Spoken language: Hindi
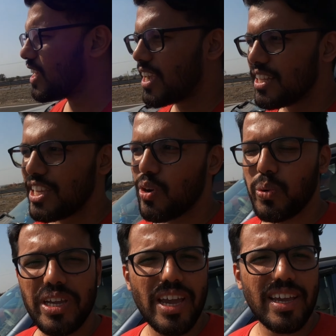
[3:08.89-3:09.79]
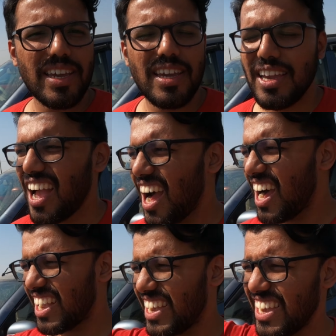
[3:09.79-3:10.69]
दिक्कत ये हुई है कि
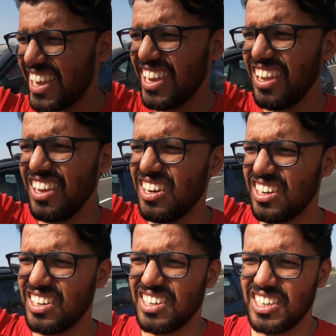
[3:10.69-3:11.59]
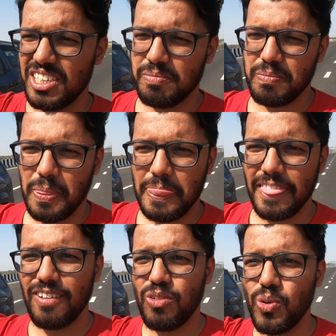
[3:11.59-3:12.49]
आगे आ,
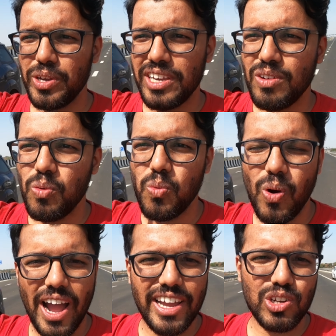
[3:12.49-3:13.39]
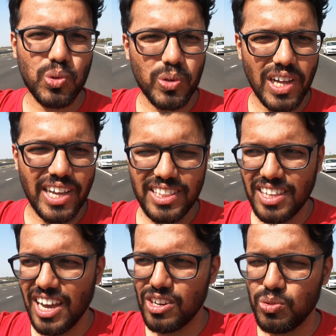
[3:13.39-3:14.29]
कोई वायर टूटा है
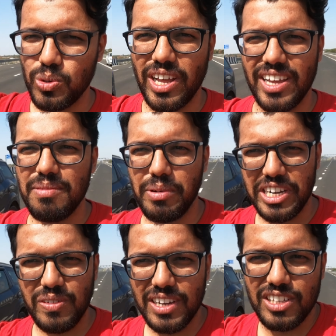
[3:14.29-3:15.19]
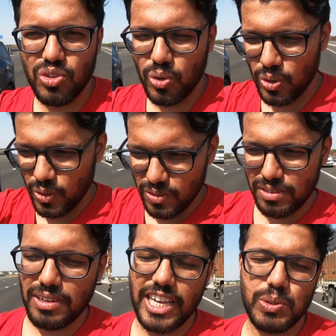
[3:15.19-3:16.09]
तार टूटा है बड़ी वाली तो
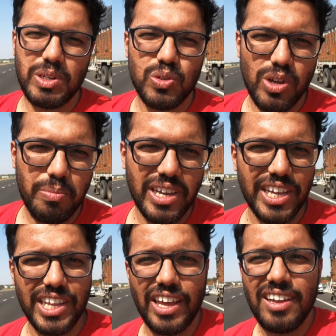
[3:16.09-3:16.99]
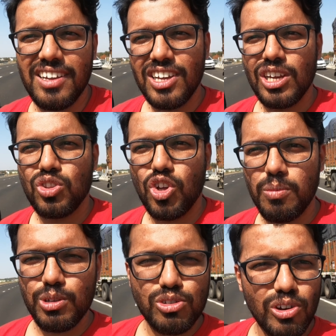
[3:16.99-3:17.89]
एक्सप्रेस वे पर गिरी है तो
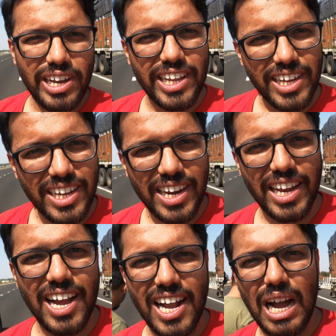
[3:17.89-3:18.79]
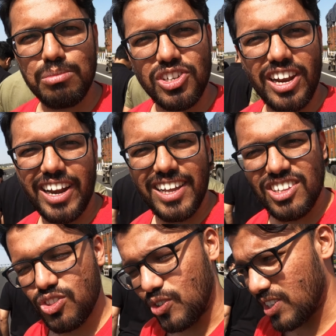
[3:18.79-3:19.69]
अभी उसको क्लियर करने का काम चल रहा
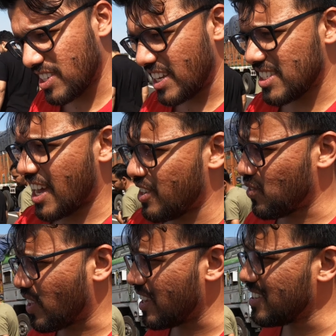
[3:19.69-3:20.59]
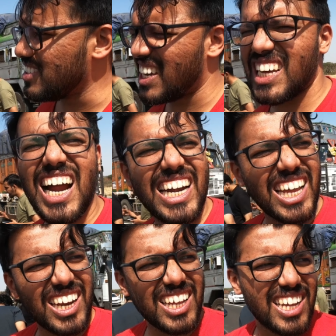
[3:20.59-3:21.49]
है तो इसीलिए सारे रुके ज़्यादा
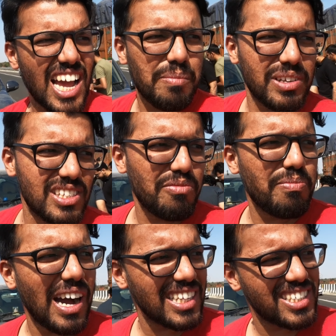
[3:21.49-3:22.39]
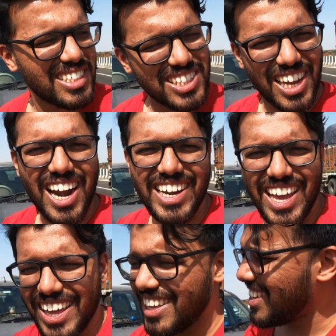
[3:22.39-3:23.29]
गाड़ियाँ नहीं है यहाँ पे सिर्फ पाँच छः
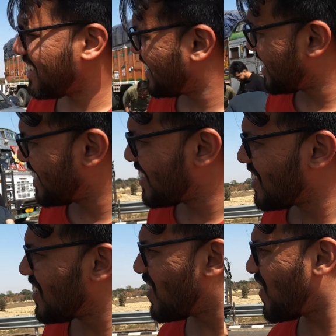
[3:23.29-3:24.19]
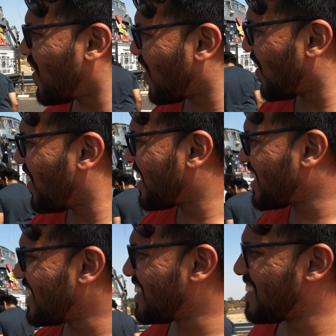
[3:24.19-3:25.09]
गाड़ियाँ हैं
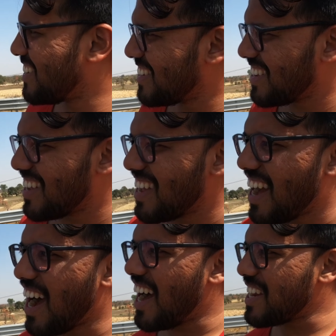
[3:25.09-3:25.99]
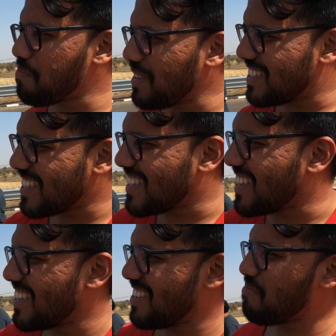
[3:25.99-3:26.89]
और आ रहे पीछे
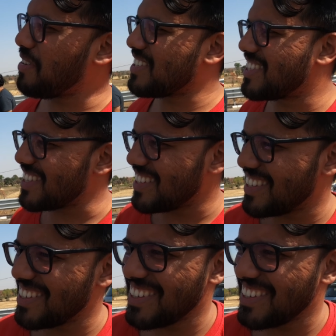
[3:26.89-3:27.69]
से मस्त